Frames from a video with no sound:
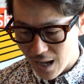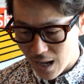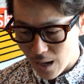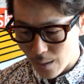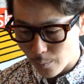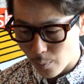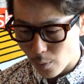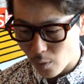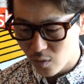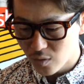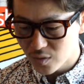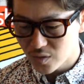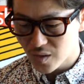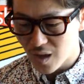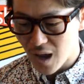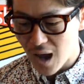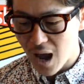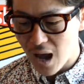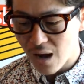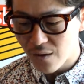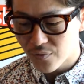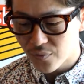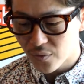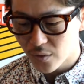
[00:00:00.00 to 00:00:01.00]
Boys
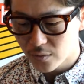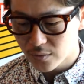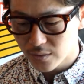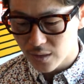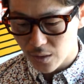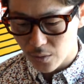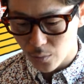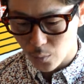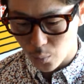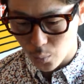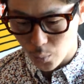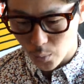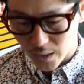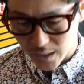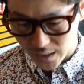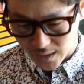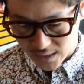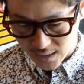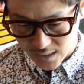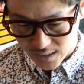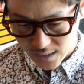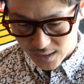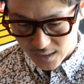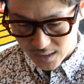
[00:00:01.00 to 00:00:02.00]
Are for the Week
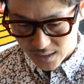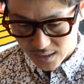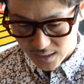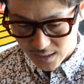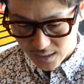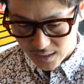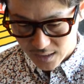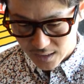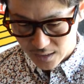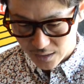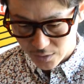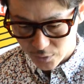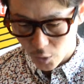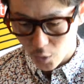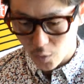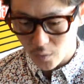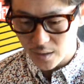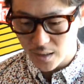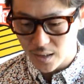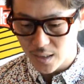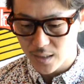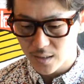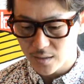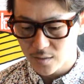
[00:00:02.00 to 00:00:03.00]
の
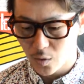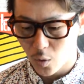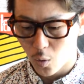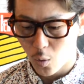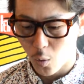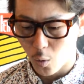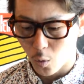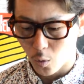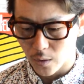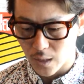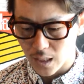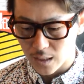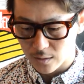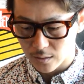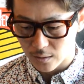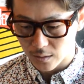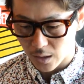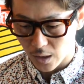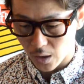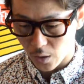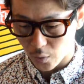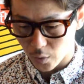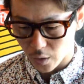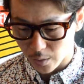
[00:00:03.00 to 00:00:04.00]
リリースを行っ
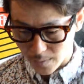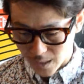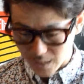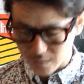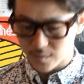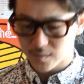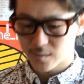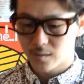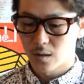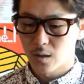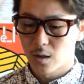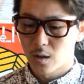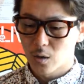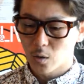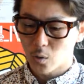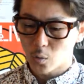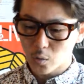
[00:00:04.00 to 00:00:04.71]
ております。